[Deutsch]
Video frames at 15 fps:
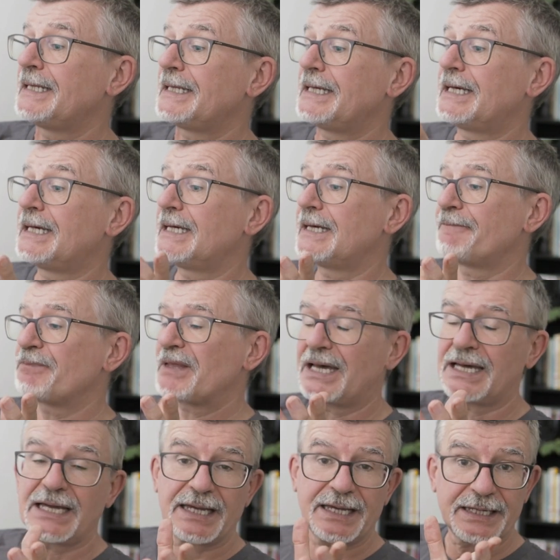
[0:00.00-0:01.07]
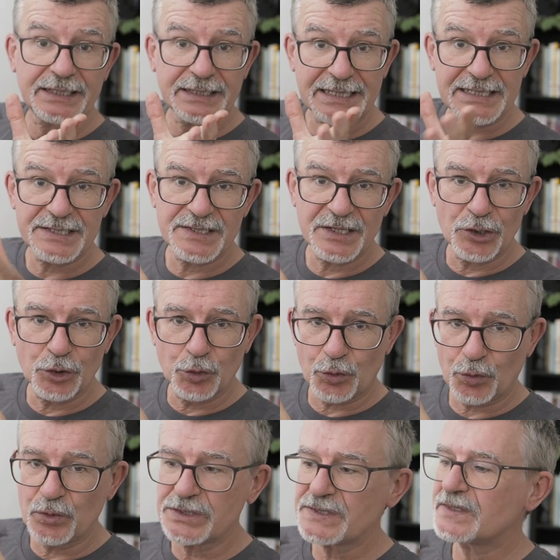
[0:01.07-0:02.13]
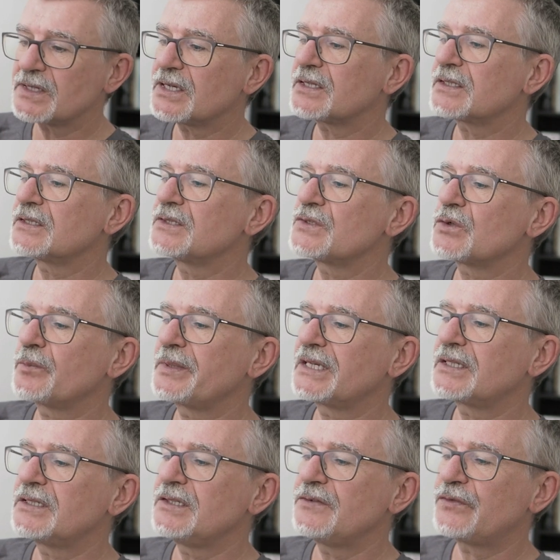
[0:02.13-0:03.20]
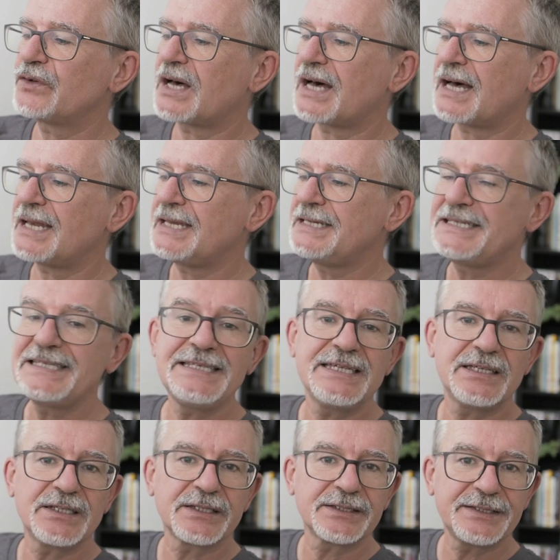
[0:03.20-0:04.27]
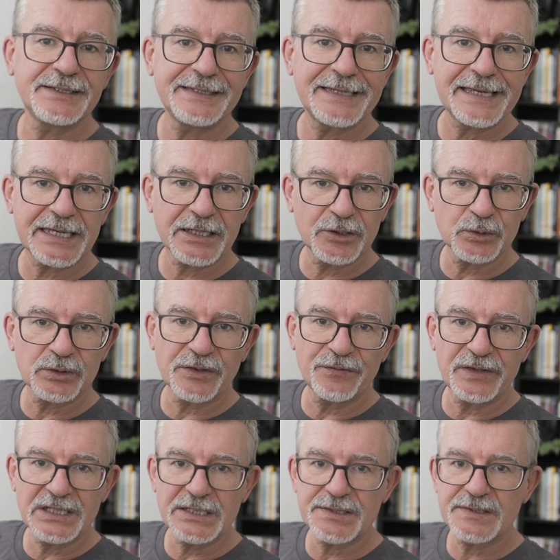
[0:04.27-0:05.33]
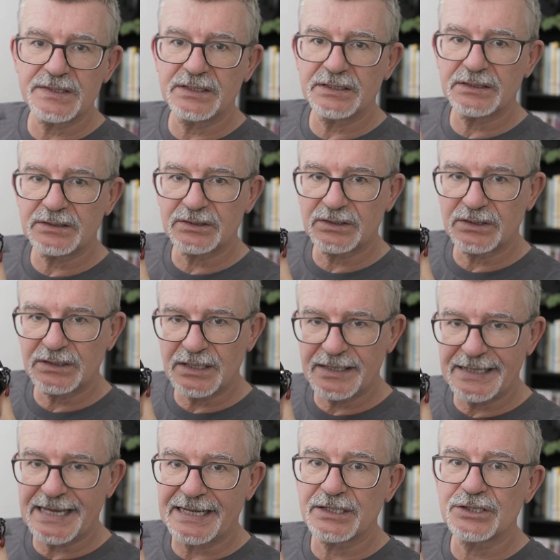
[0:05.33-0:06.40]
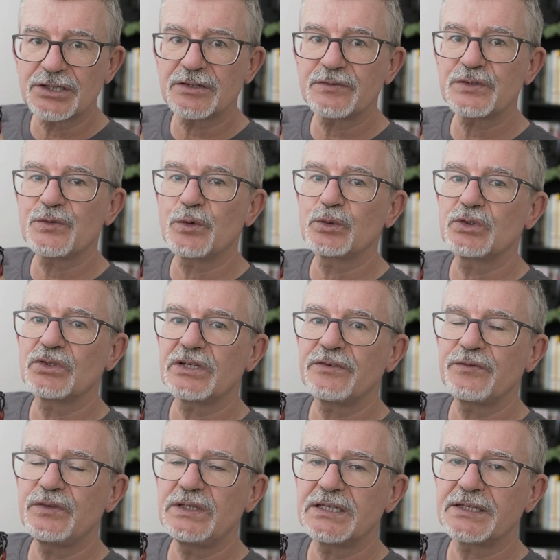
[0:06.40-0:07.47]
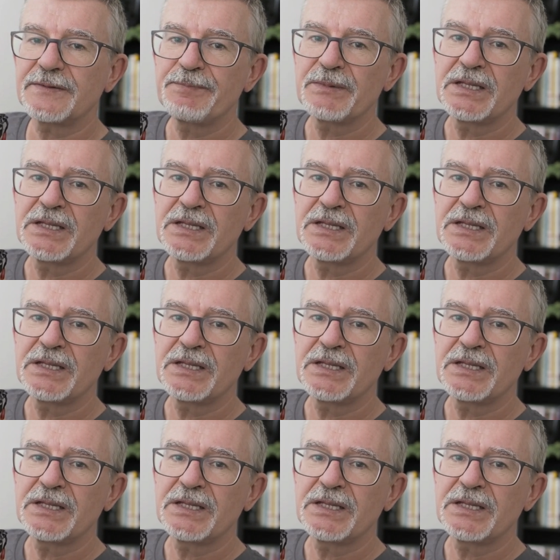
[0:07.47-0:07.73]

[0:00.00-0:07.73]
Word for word: ähm, ein ganz sehr großartiges Objektiv für all diejenigen, die gerne unterwegs sind und Landschaftsfotografieren.